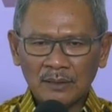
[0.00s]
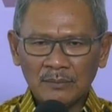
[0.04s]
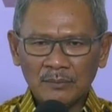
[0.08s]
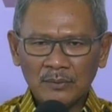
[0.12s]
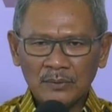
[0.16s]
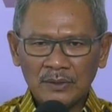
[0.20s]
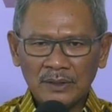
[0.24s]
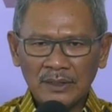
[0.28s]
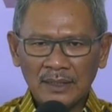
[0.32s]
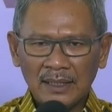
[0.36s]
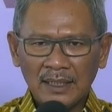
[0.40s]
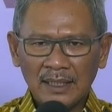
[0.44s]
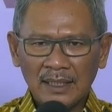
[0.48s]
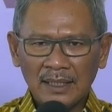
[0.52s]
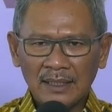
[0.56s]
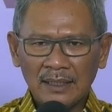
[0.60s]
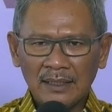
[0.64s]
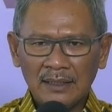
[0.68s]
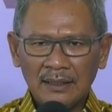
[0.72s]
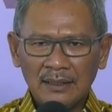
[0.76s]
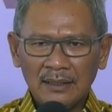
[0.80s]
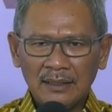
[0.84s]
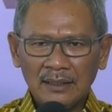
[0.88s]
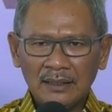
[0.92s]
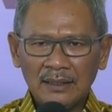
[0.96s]
Dan
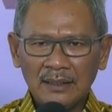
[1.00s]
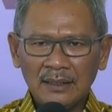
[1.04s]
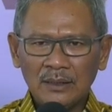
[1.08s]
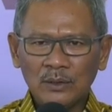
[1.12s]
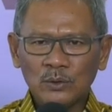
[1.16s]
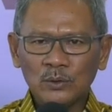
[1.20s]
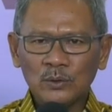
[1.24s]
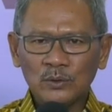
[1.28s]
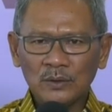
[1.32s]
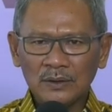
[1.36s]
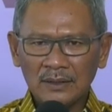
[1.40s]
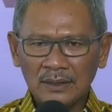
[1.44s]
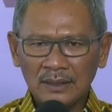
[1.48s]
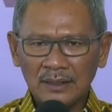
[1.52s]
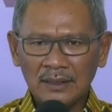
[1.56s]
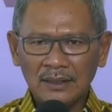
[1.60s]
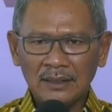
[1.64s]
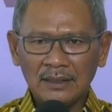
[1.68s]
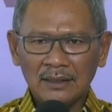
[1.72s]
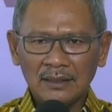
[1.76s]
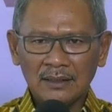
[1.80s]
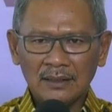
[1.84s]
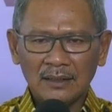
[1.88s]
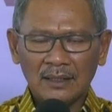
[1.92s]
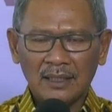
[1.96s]
kemudian
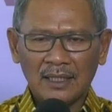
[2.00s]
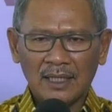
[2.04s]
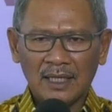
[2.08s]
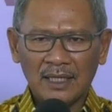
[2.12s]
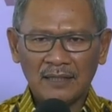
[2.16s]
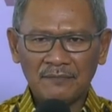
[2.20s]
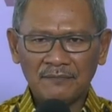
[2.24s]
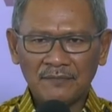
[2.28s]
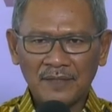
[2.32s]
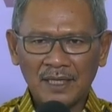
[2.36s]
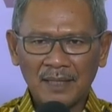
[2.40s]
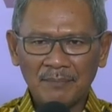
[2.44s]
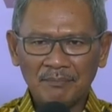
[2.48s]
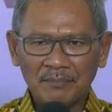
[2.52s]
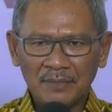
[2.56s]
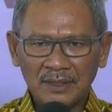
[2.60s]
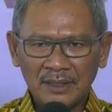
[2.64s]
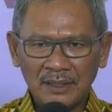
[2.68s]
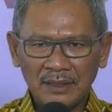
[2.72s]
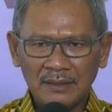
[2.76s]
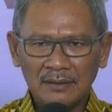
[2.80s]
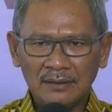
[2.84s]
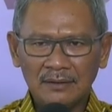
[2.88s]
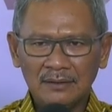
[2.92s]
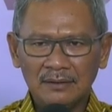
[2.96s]
ikuti live
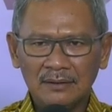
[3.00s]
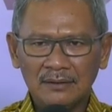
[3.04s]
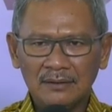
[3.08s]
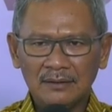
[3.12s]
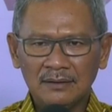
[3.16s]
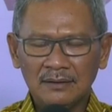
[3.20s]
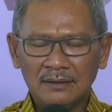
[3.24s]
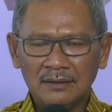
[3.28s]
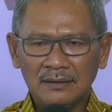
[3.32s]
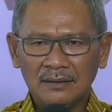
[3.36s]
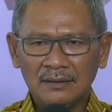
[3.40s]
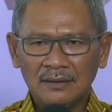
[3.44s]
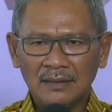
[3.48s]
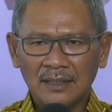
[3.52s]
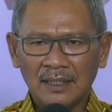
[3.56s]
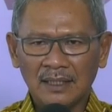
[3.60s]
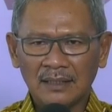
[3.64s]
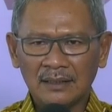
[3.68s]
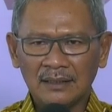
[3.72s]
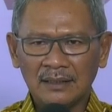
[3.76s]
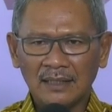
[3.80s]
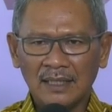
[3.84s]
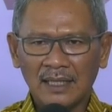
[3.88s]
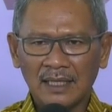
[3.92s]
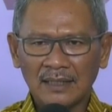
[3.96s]
update
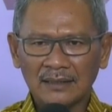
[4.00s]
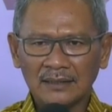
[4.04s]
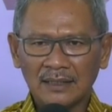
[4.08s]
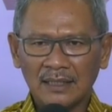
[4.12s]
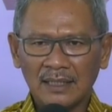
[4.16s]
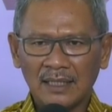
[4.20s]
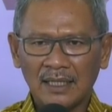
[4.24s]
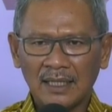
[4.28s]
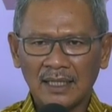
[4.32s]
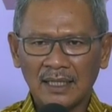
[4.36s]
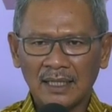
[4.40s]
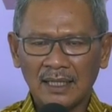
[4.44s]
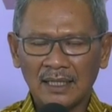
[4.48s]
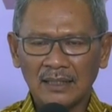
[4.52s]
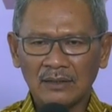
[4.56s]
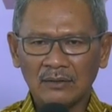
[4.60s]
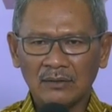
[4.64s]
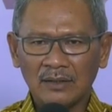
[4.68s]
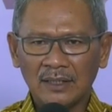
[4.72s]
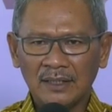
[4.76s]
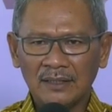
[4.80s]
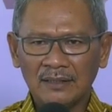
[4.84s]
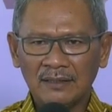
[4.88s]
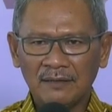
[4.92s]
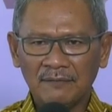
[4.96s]
yang
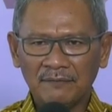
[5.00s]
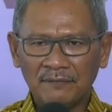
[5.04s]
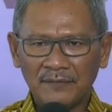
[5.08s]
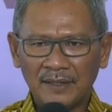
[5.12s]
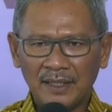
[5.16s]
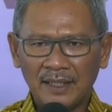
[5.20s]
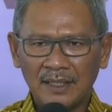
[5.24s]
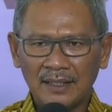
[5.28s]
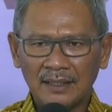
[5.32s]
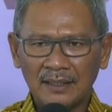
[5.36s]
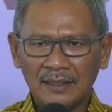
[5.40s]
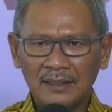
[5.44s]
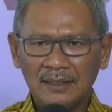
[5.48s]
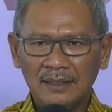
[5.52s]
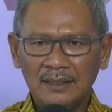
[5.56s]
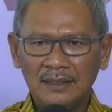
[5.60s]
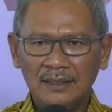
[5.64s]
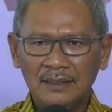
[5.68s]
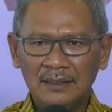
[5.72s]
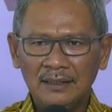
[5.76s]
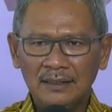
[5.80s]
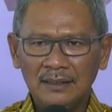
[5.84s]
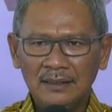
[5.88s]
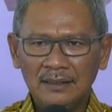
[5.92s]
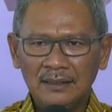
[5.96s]
dilaksanakan oleh
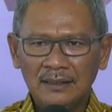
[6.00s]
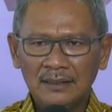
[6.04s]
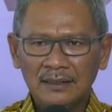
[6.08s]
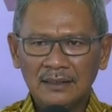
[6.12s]
TVRI,